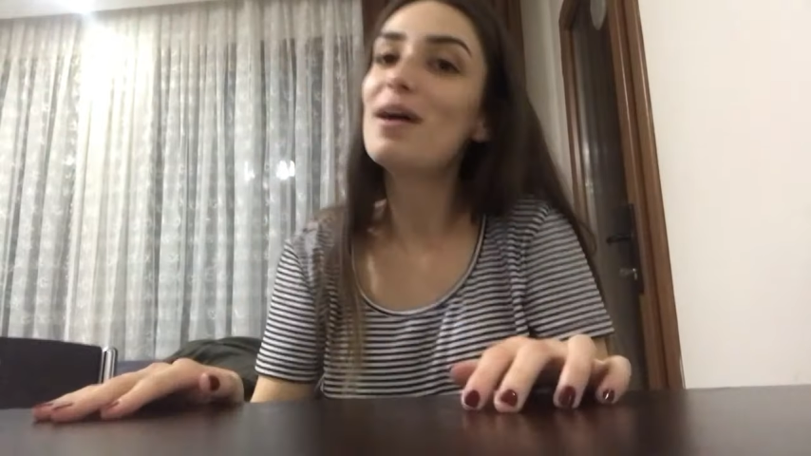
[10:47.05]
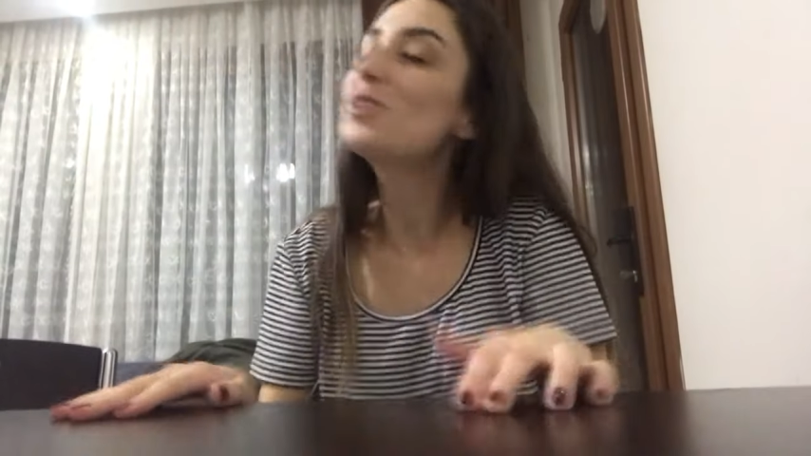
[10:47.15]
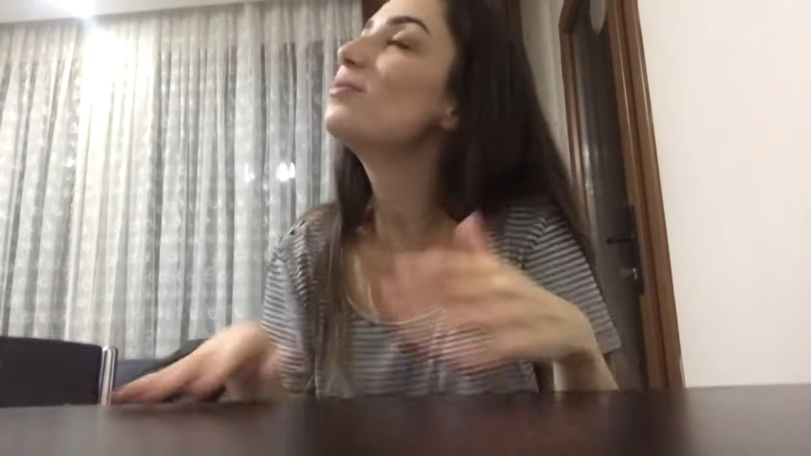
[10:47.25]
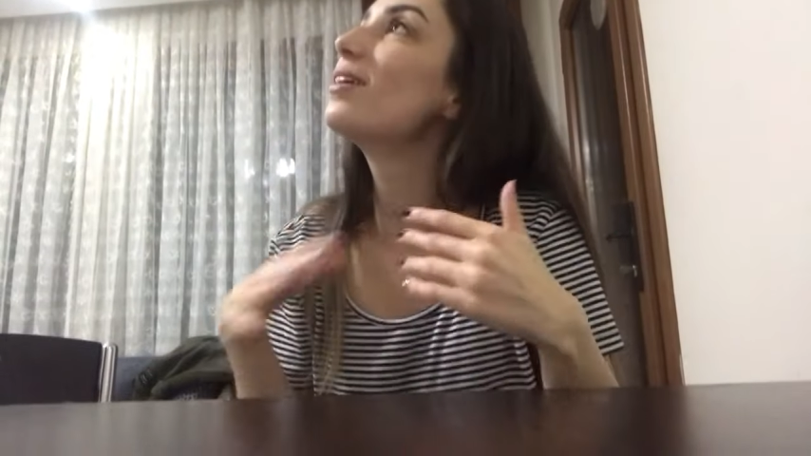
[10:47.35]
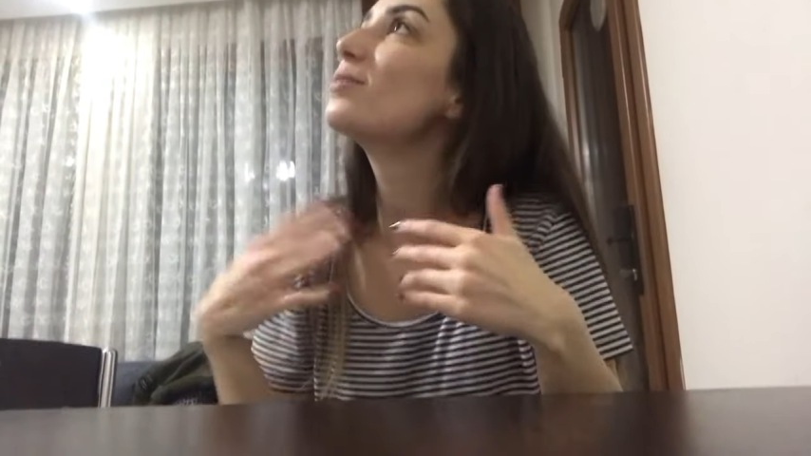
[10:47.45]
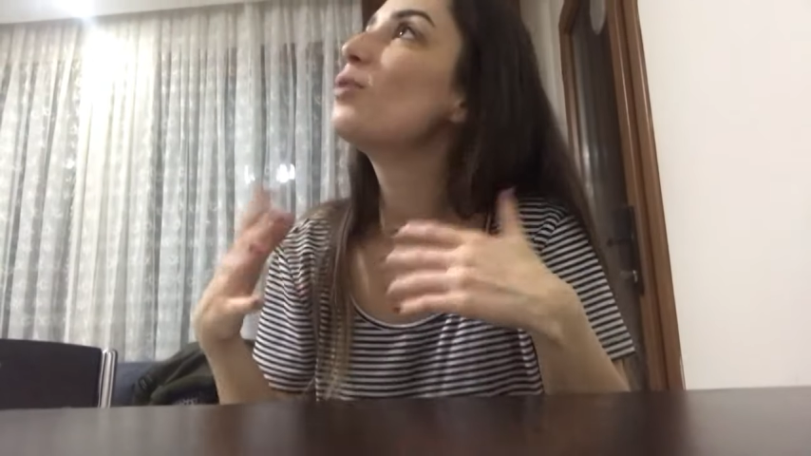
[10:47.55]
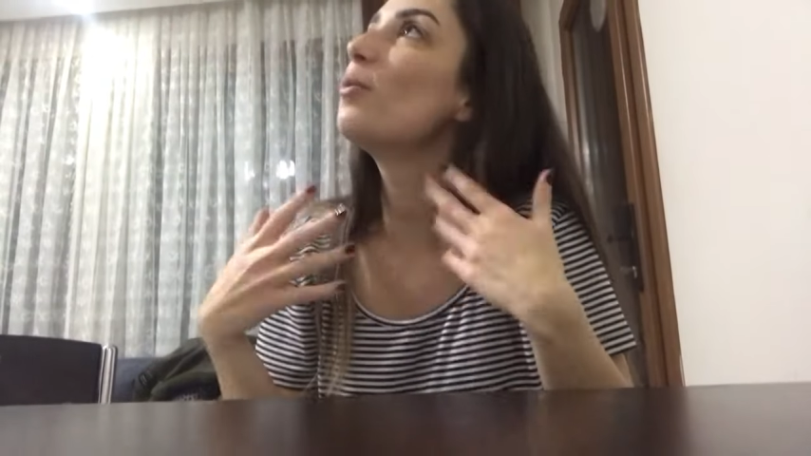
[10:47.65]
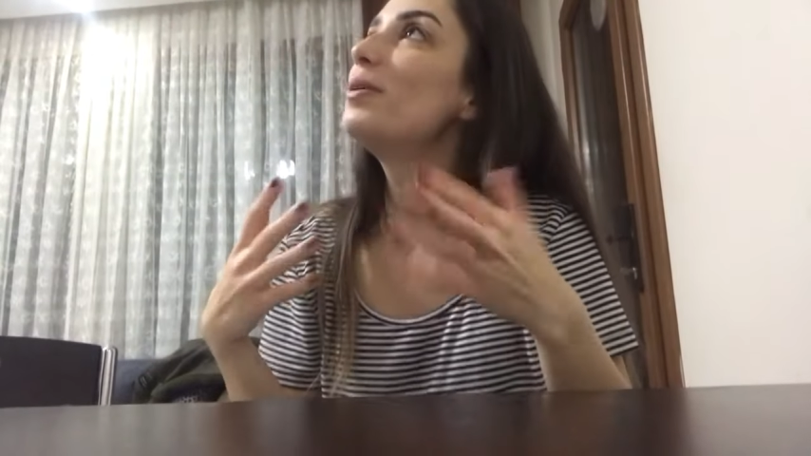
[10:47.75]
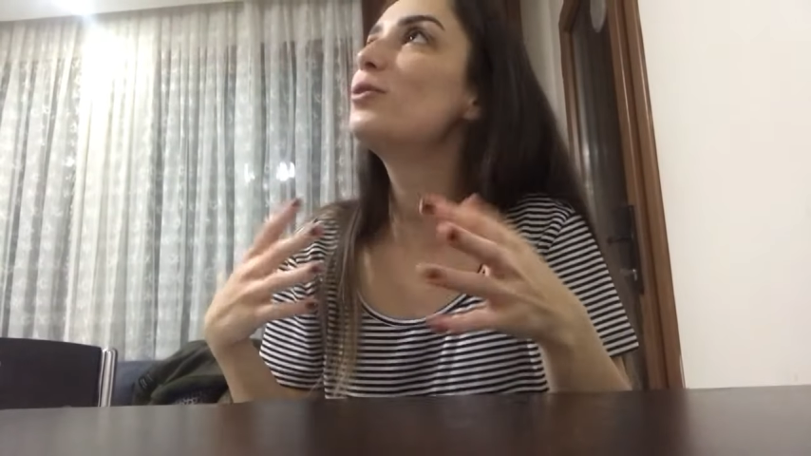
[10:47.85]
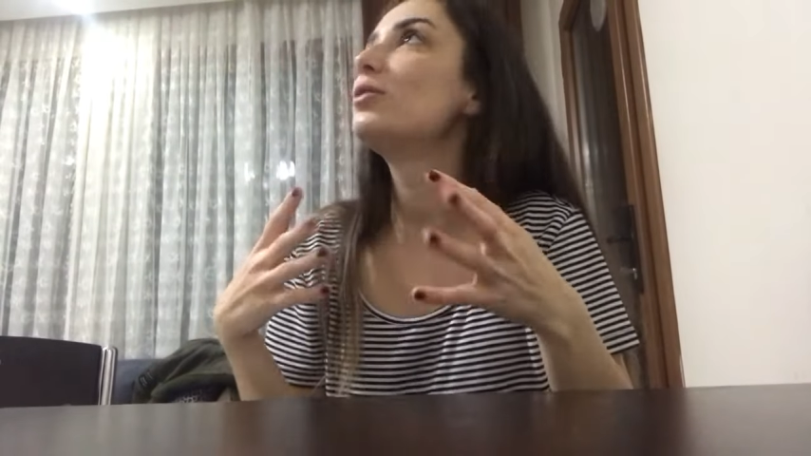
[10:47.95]
Bence biraz
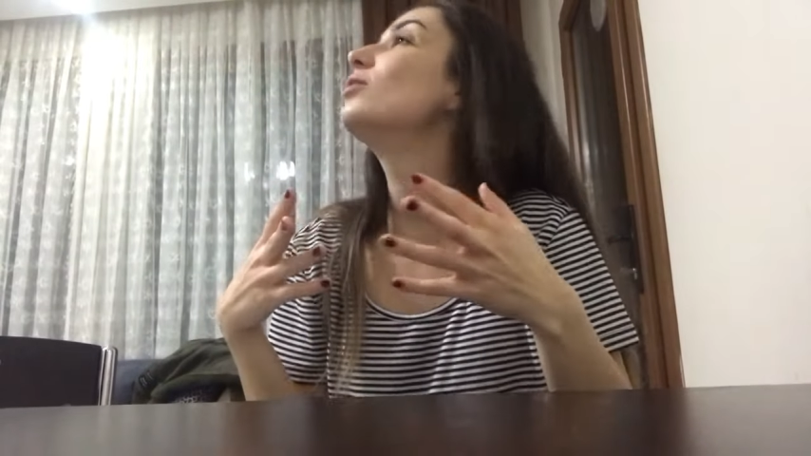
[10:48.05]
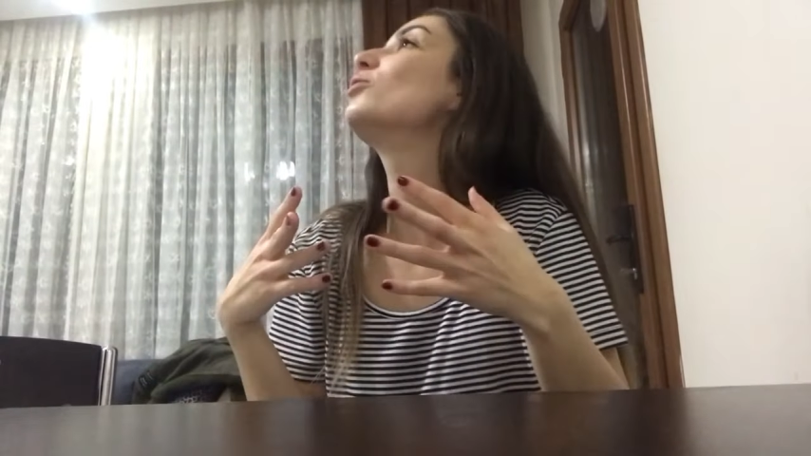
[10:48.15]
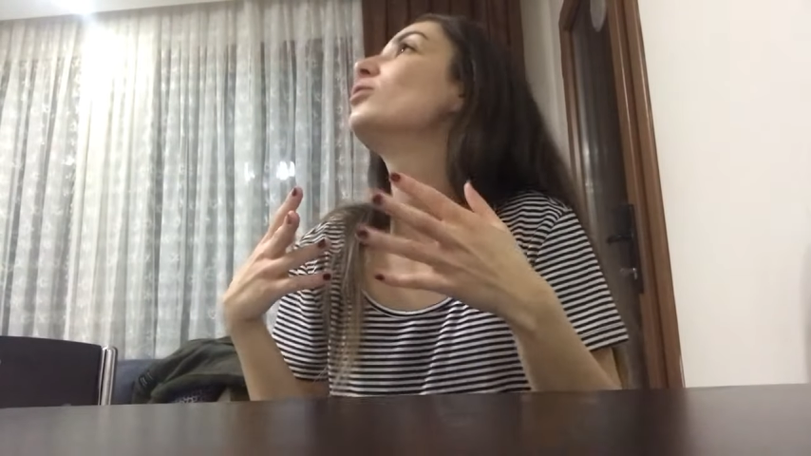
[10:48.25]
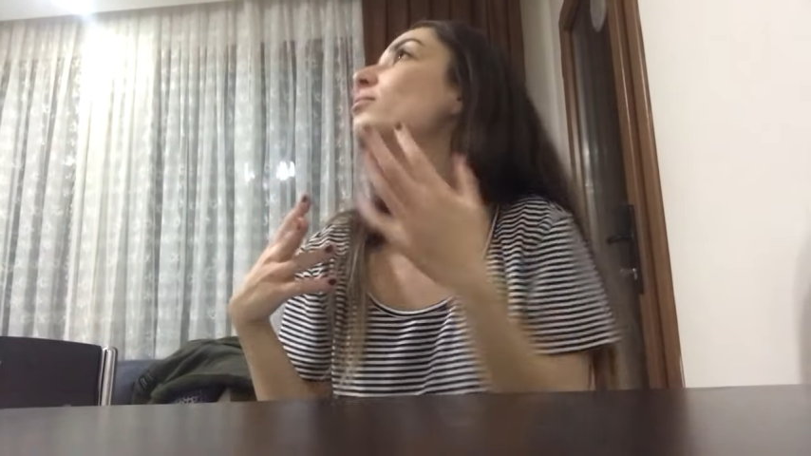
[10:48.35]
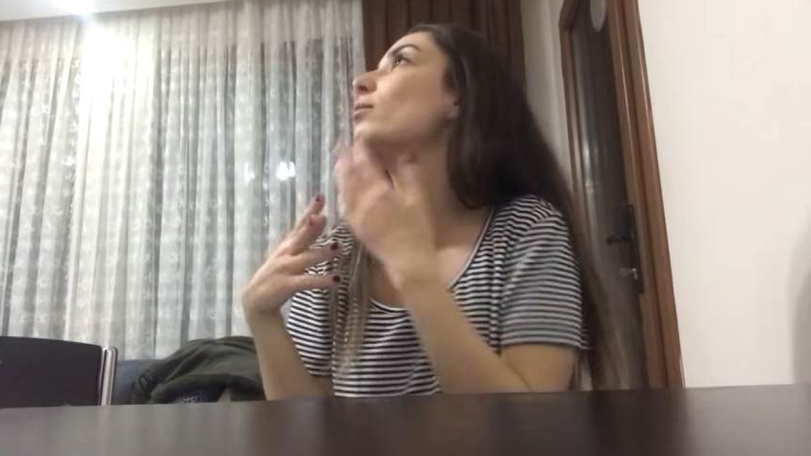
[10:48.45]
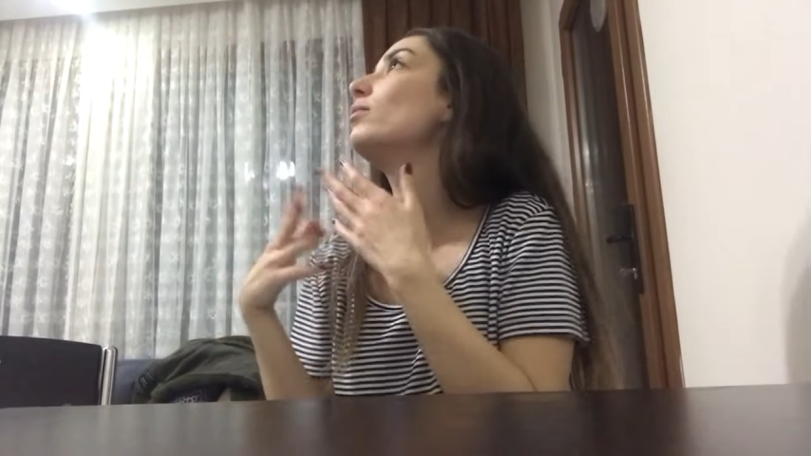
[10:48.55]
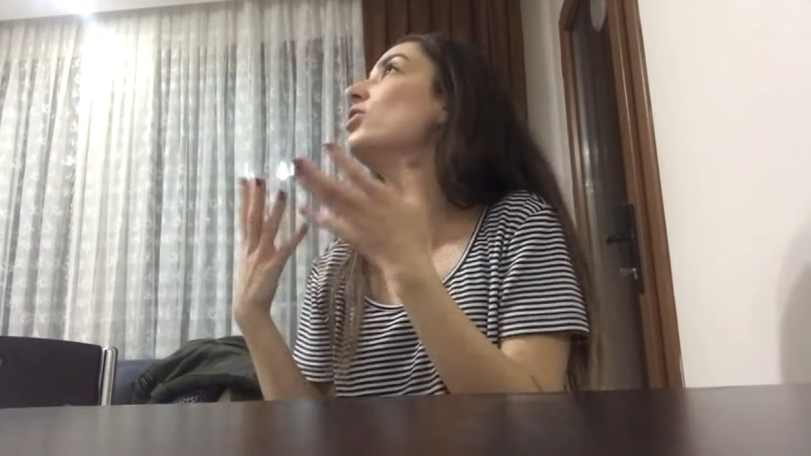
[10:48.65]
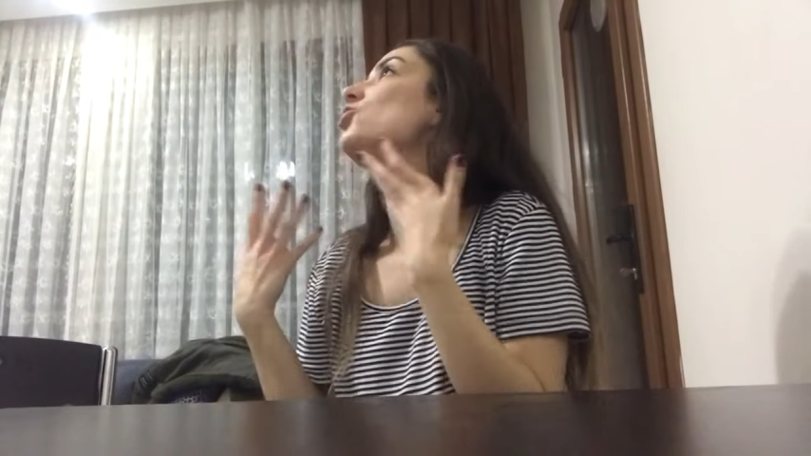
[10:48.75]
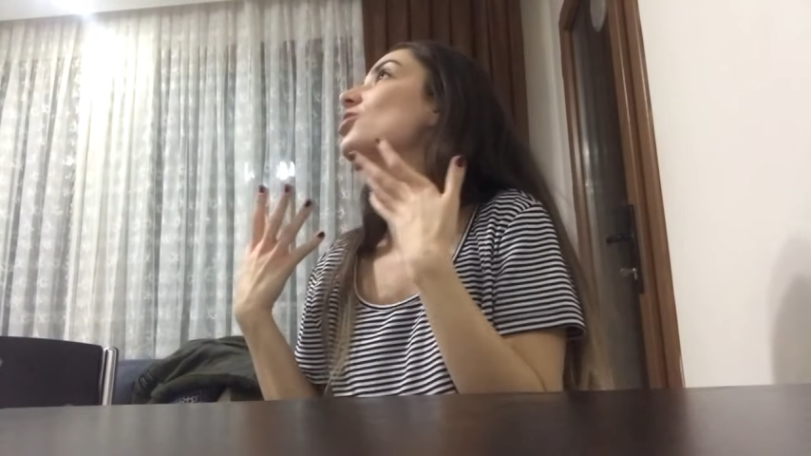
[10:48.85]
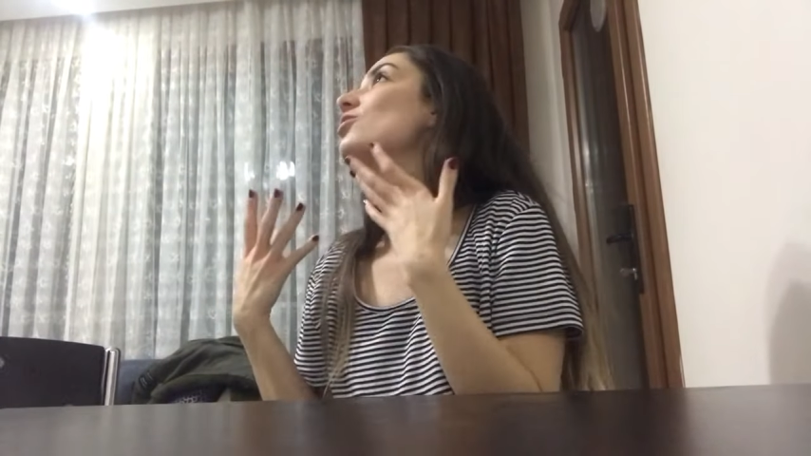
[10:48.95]
muhabbet yok dedikodu demiyorum.
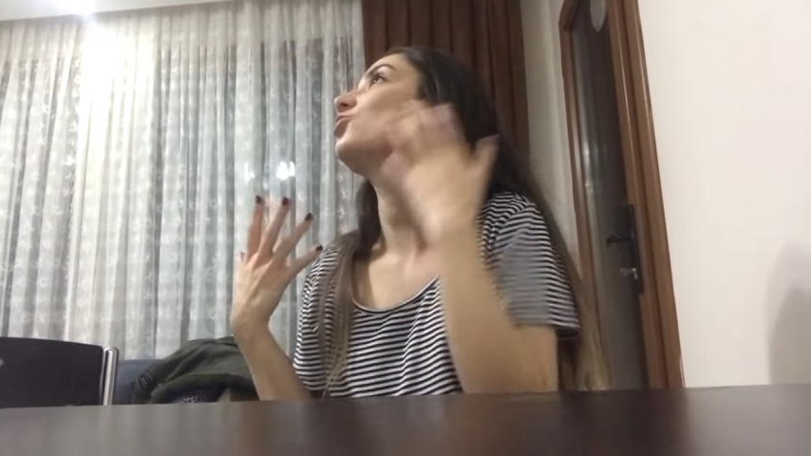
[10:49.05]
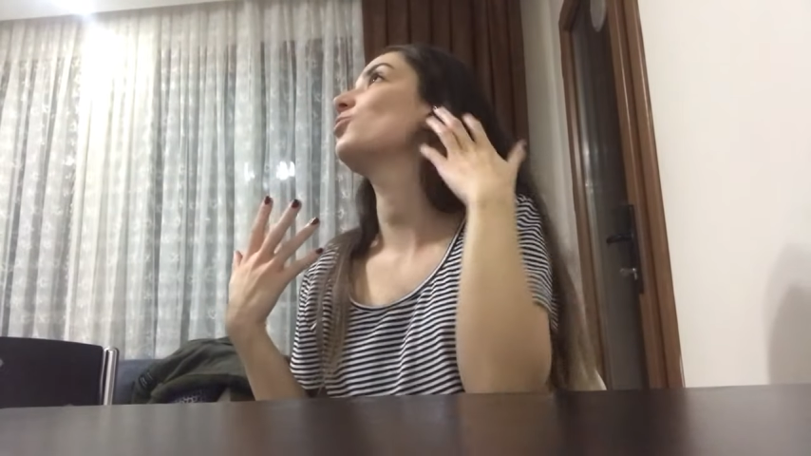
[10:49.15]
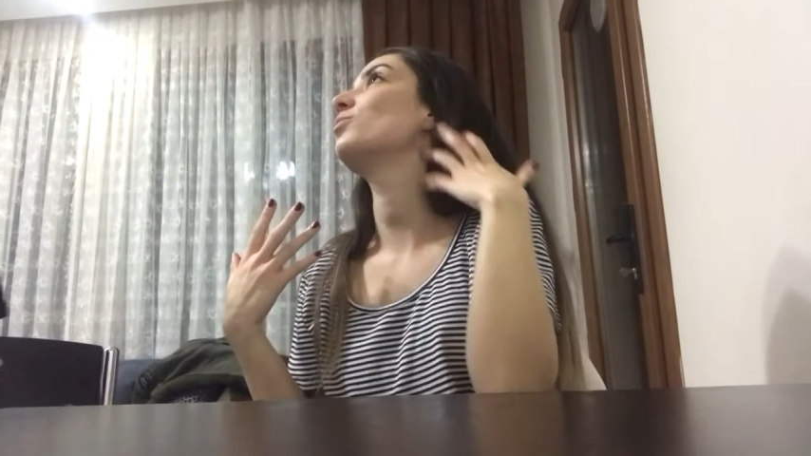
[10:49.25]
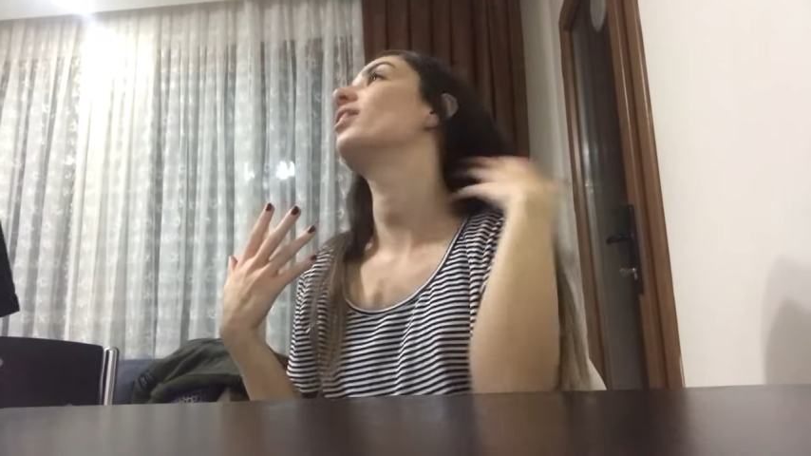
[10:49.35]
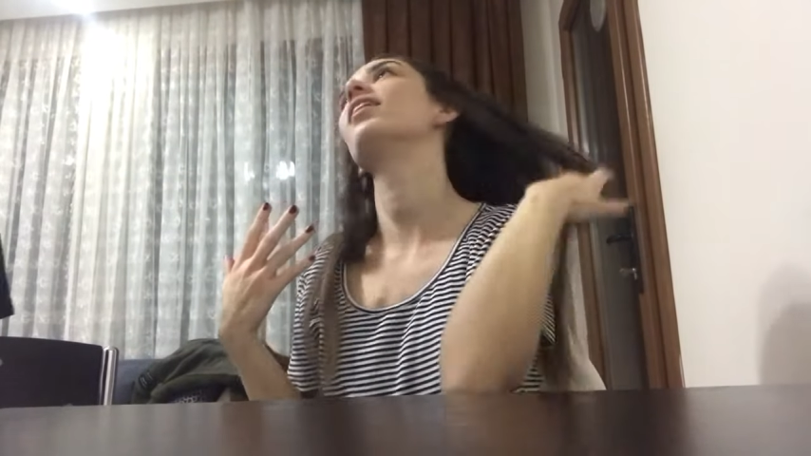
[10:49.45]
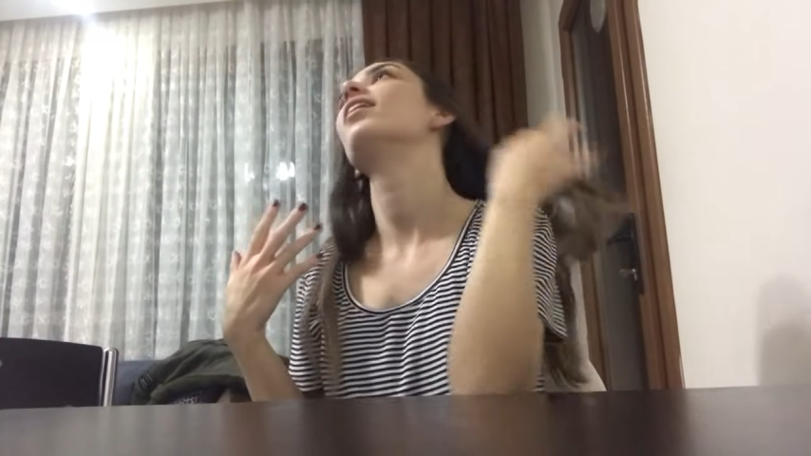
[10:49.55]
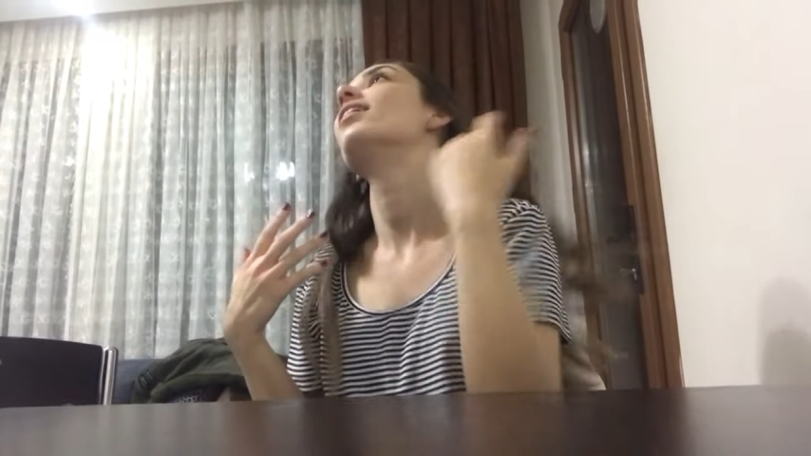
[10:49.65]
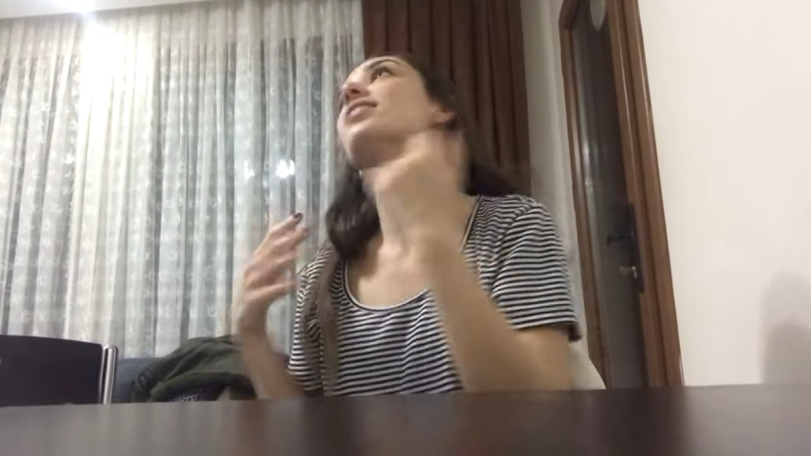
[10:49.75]
Linç yeriz şimdi.